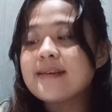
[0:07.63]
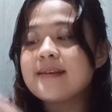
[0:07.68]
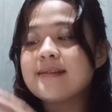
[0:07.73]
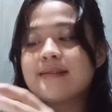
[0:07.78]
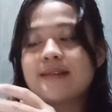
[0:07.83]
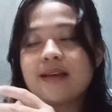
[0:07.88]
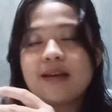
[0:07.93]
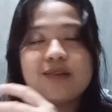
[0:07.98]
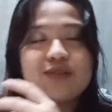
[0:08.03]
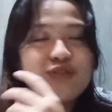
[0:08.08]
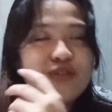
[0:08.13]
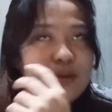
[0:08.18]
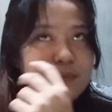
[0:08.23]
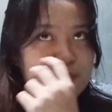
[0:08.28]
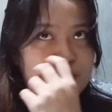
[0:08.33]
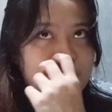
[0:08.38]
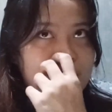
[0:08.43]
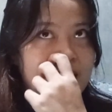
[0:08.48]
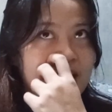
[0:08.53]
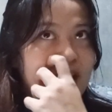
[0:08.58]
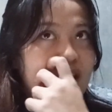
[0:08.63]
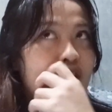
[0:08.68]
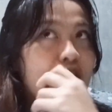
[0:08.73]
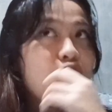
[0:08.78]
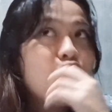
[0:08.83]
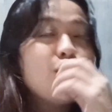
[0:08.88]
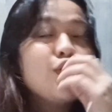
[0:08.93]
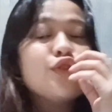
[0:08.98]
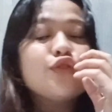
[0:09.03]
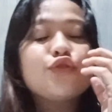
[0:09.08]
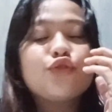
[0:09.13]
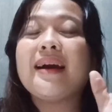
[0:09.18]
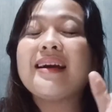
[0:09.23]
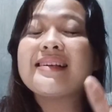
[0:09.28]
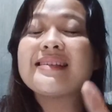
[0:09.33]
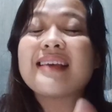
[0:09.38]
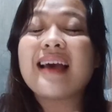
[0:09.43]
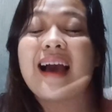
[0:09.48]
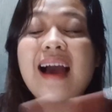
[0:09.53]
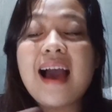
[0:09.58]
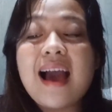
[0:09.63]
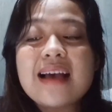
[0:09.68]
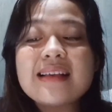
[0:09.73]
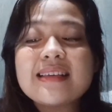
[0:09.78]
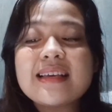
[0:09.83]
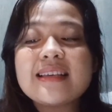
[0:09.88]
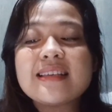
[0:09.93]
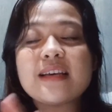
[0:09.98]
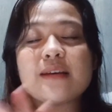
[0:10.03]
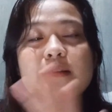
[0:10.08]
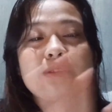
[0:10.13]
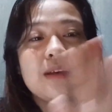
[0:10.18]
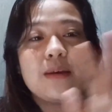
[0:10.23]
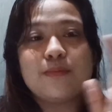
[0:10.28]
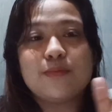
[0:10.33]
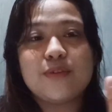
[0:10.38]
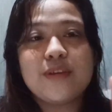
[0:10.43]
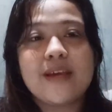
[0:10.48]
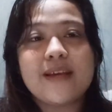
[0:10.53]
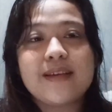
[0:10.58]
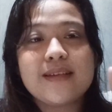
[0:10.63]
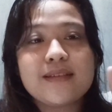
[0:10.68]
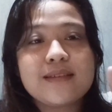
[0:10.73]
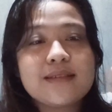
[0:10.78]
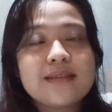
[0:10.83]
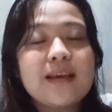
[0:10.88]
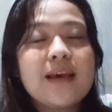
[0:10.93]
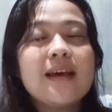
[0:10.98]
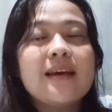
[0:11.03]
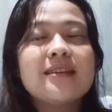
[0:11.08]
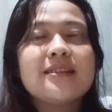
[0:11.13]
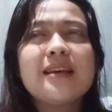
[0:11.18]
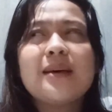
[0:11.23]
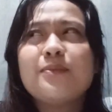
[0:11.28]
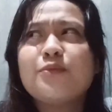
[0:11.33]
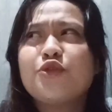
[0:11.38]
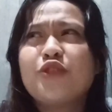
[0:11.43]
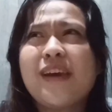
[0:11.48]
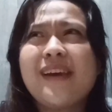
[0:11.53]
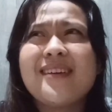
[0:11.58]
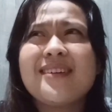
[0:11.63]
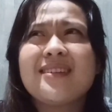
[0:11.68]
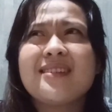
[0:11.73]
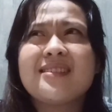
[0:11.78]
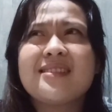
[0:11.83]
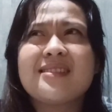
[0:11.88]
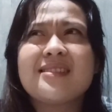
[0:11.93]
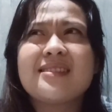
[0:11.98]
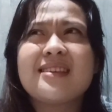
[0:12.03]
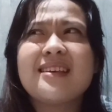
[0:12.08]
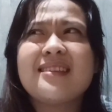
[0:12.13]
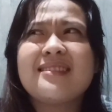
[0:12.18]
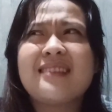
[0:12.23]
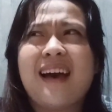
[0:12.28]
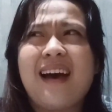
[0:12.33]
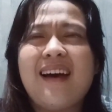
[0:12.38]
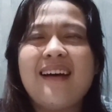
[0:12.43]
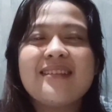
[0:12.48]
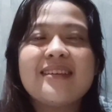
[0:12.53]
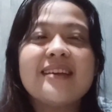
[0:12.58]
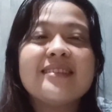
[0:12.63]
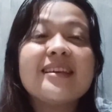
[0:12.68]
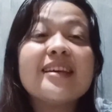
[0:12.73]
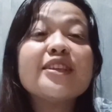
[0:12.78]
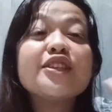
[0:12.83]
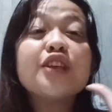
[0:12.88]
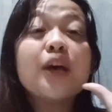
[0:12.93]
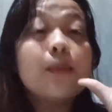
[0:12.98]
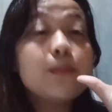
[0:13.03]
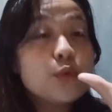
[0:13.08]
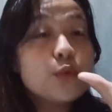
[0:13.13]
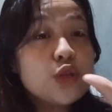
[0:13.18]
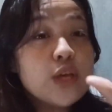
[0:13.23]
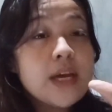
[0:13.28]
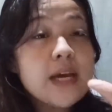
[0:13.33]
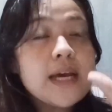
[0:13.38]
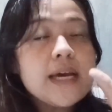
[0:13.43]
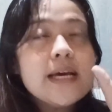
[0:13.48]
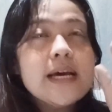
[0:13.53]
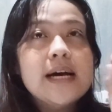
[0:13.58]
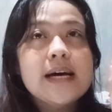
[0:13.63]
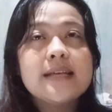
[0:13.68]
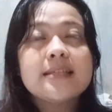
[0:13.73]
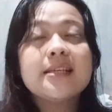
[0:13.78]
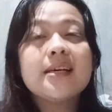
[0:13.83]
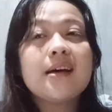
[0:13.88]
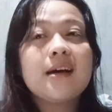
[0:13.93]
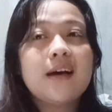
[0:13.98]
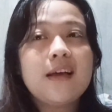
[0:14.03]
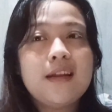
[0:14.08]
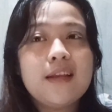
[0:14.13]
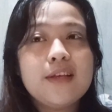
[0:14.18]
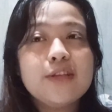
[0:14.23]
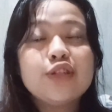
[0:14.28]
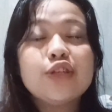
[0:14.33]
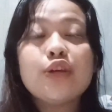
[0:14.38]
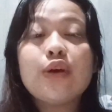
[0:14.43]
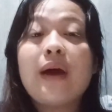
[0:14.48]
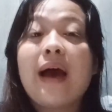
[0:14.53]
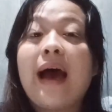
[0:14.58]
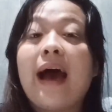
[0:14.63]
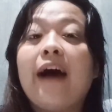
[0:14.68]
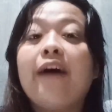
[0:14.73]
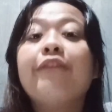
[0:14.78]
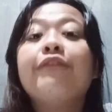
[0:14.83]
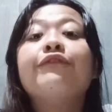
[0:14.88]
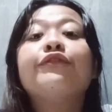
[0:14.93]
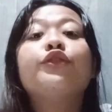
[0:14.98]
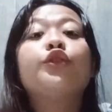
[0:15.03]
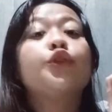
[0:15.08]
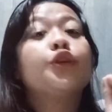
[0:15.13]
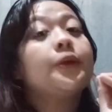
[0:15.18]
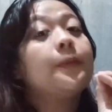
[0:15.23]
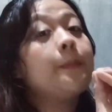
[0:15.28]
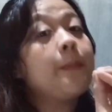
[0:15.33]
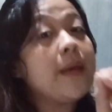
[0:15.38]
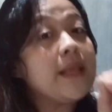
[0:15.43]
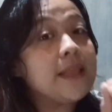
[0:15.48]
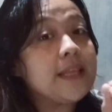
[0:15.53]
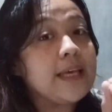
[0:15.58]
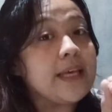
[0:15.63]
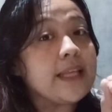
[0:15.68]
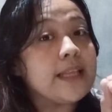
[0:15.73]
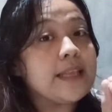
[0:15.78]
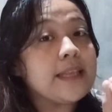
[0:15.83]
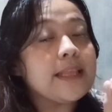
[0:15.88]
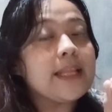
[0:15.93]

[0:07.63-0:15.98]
sa isang subject. Bagsak ka sa isang subjects, subjects, isa, isang subject sa college, you have to repeat it.